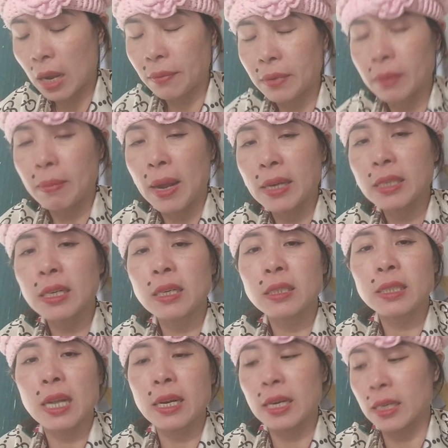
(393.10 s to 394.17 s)
tại vì bản chất
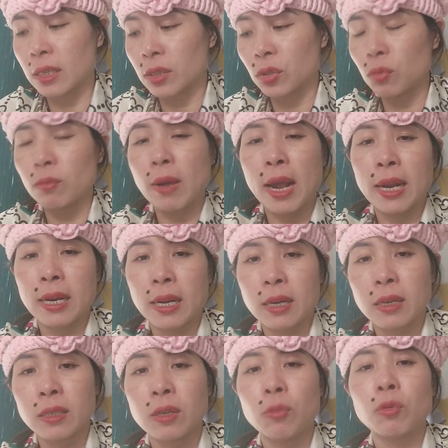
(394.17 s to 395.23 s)
gia đình nhà chúng mày
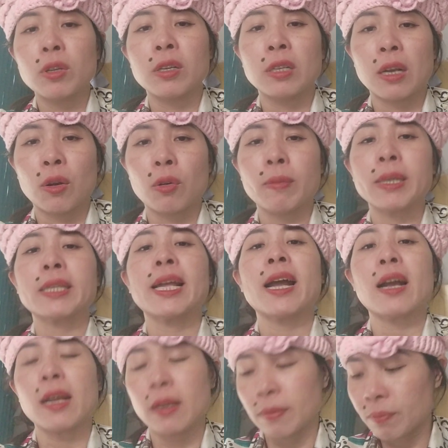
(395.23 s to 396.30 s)
á, nó giống như nhà con bánh
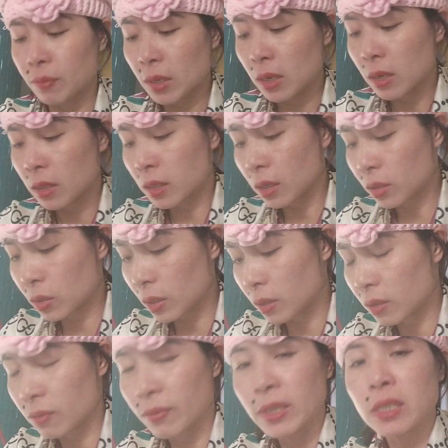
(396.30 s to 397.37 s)
tét á cái
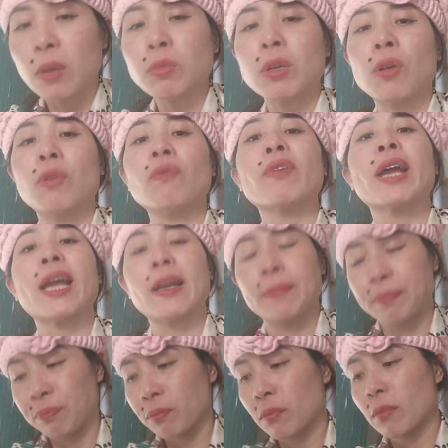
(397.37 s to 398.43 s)
chuyện với giống nhà con ve
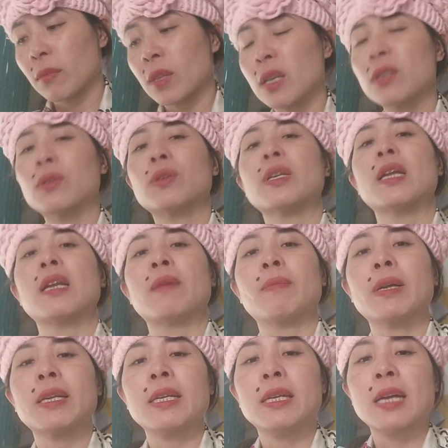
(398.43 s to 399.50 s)
thế cho nên là
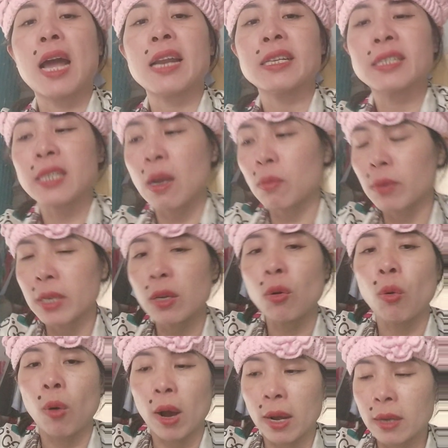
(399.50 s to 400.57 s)
mới đi ăn xong đi
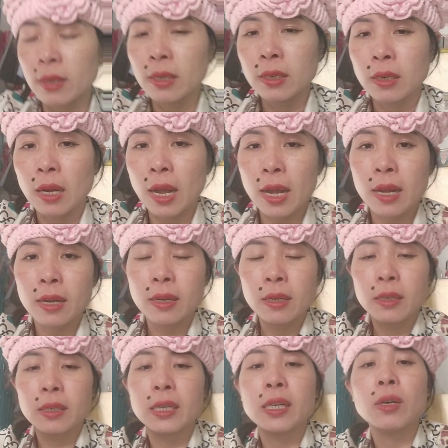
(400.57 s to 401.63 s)
hùa ha
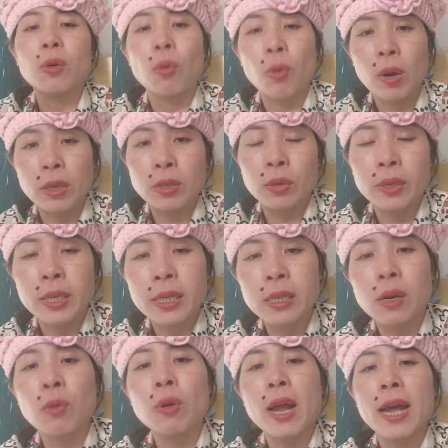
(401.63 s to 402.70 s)
đi hùa rồi
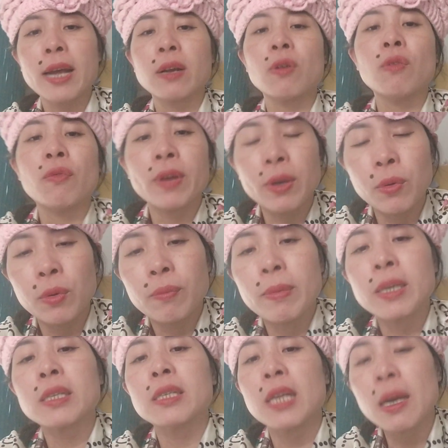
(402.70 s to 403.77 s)
đi câu like câu view
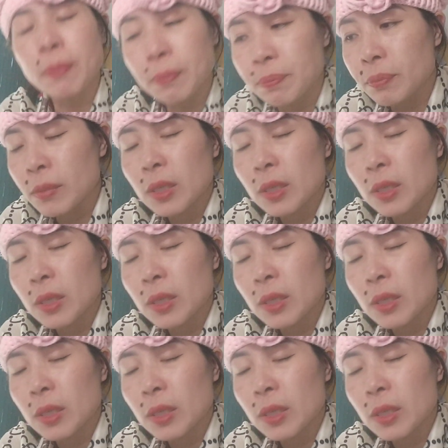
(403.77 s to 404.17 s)
bất chấp